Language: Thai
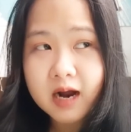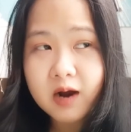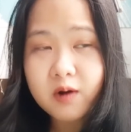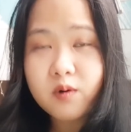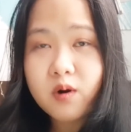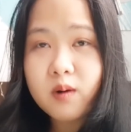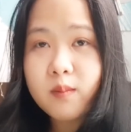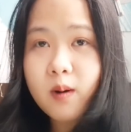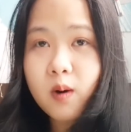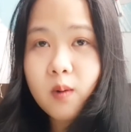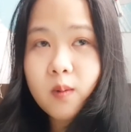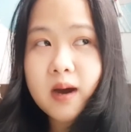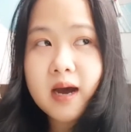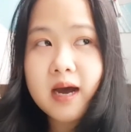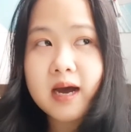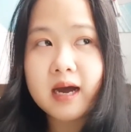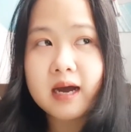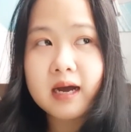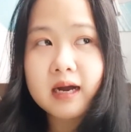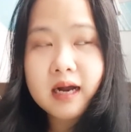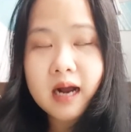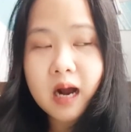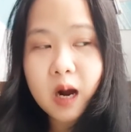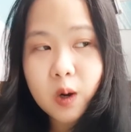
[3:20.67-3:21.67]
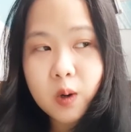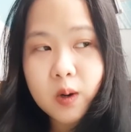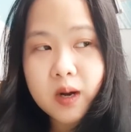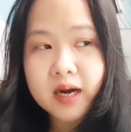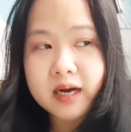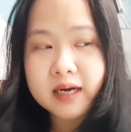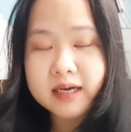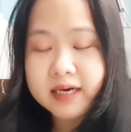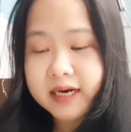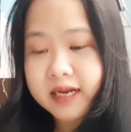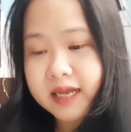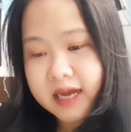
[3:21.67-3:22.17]
เขาก็บอกว่าเขา
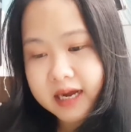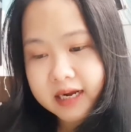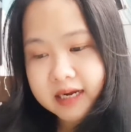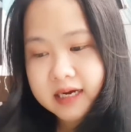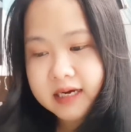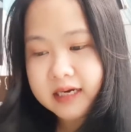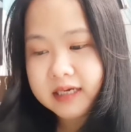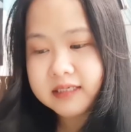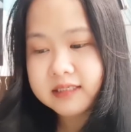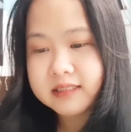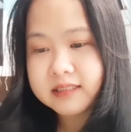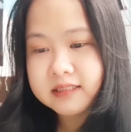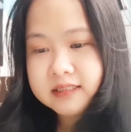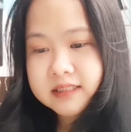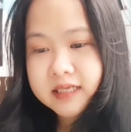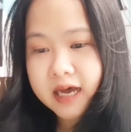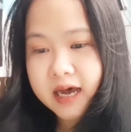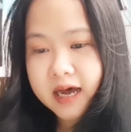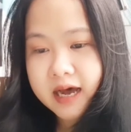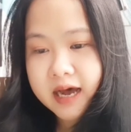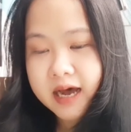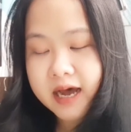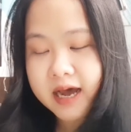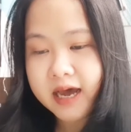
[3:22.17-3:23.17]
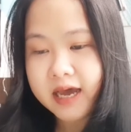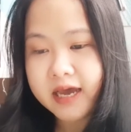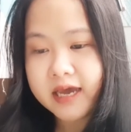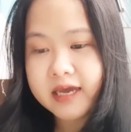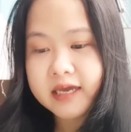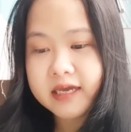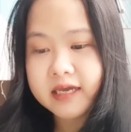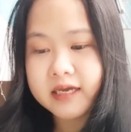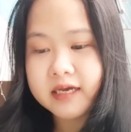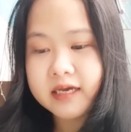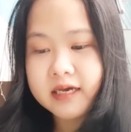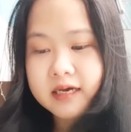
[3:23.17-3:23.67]
อะเคลียร์เงินจะให้
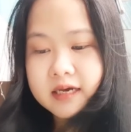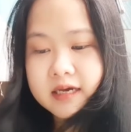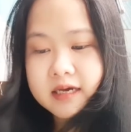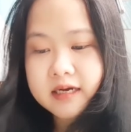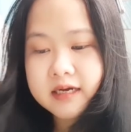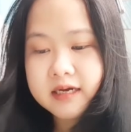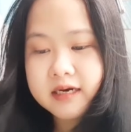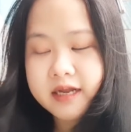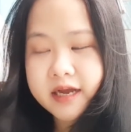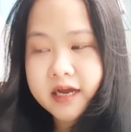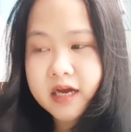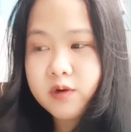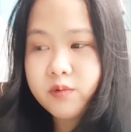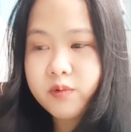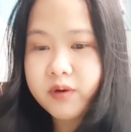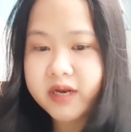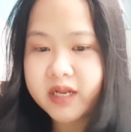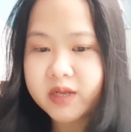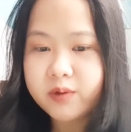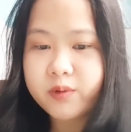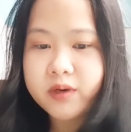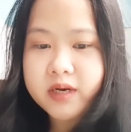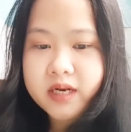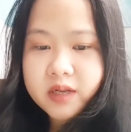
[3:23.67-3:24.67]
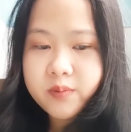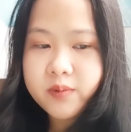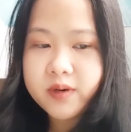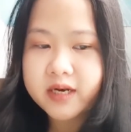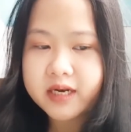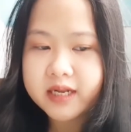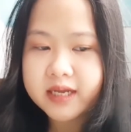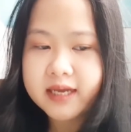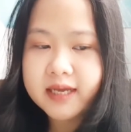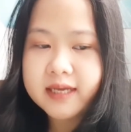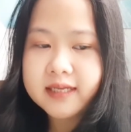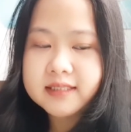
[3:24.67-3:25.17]
เคลียร์เงินวันนี้
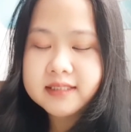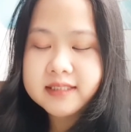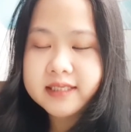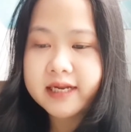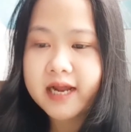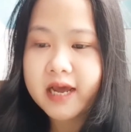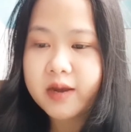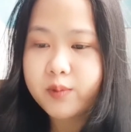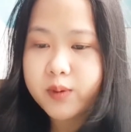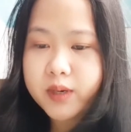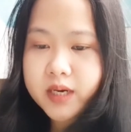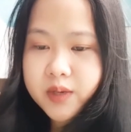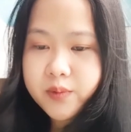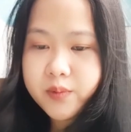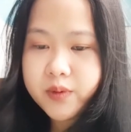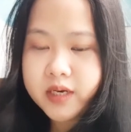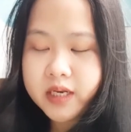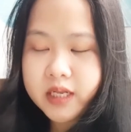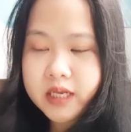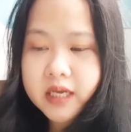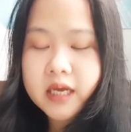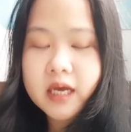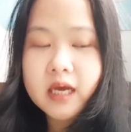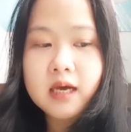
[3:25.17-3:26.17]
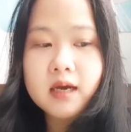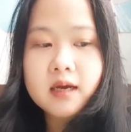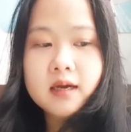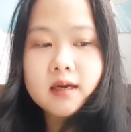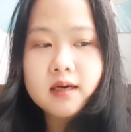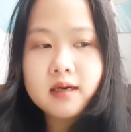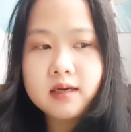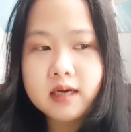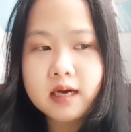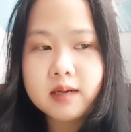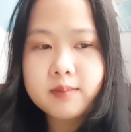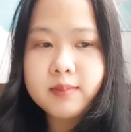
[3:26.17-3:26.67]
จะได้วันนี้
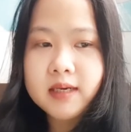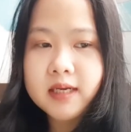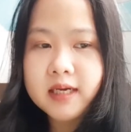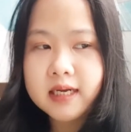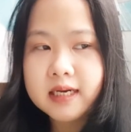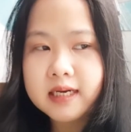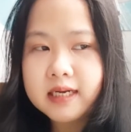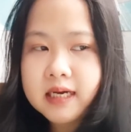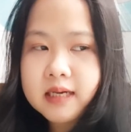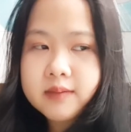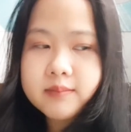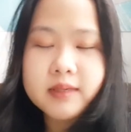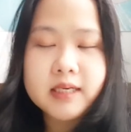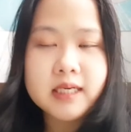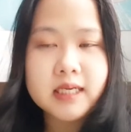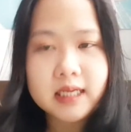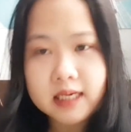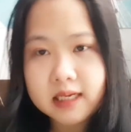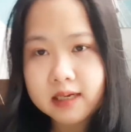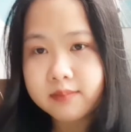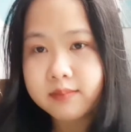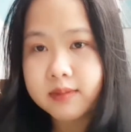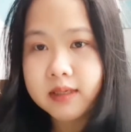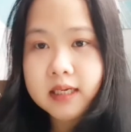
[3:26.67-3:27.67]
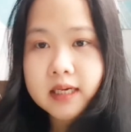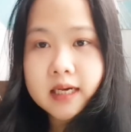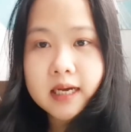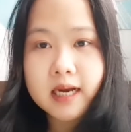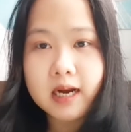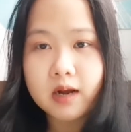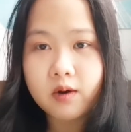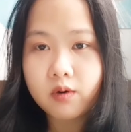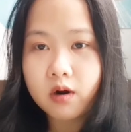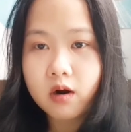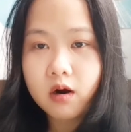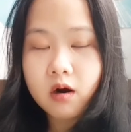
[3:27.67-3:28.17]
เลื่อนมาเรื่อย
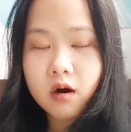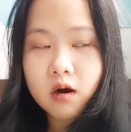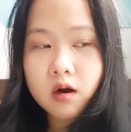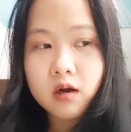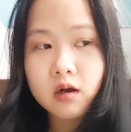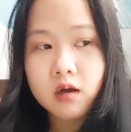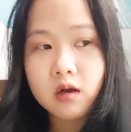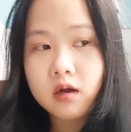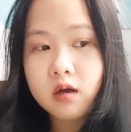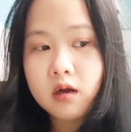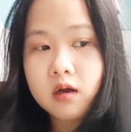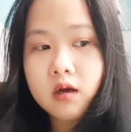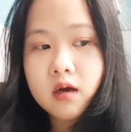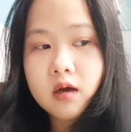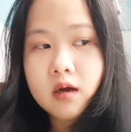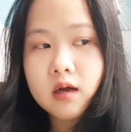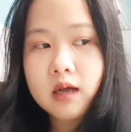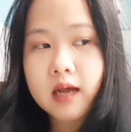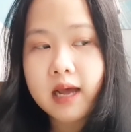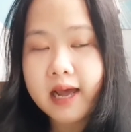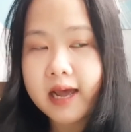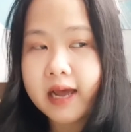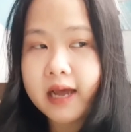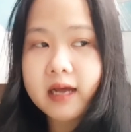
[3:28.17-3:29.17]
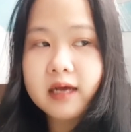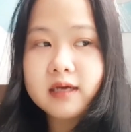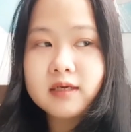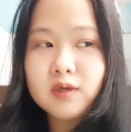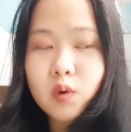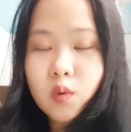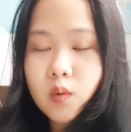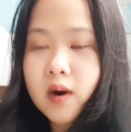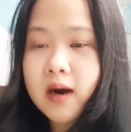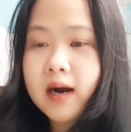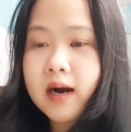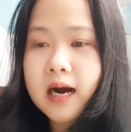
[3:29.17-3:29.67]
แล้วก็อ่ะ
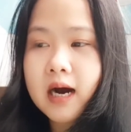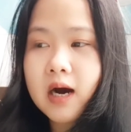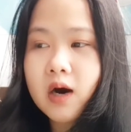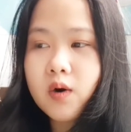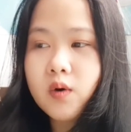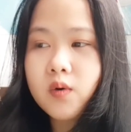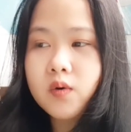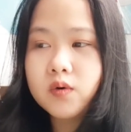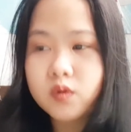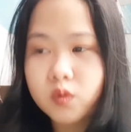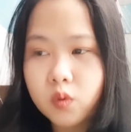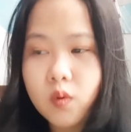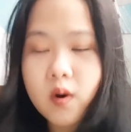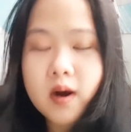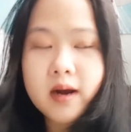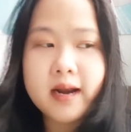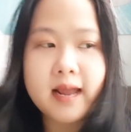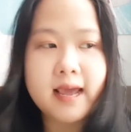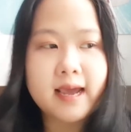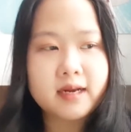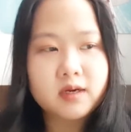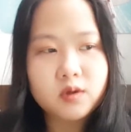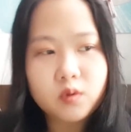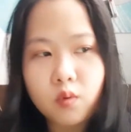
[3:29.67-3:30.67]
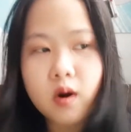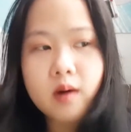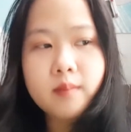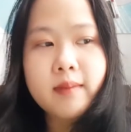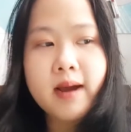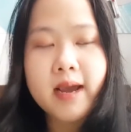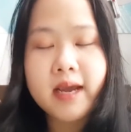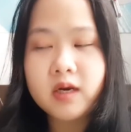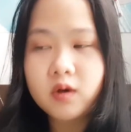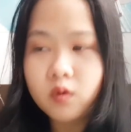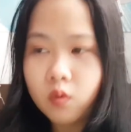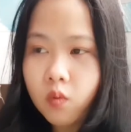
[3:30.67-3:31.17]
ทวงเขาทวงแหละทวง
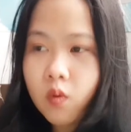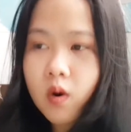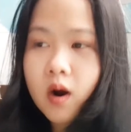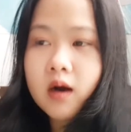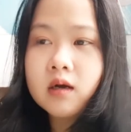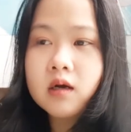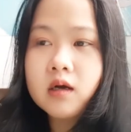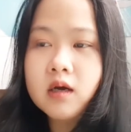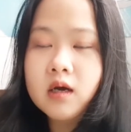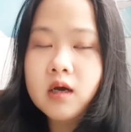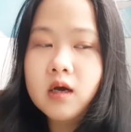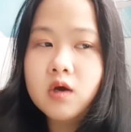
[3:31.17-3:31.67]
ไหมทวง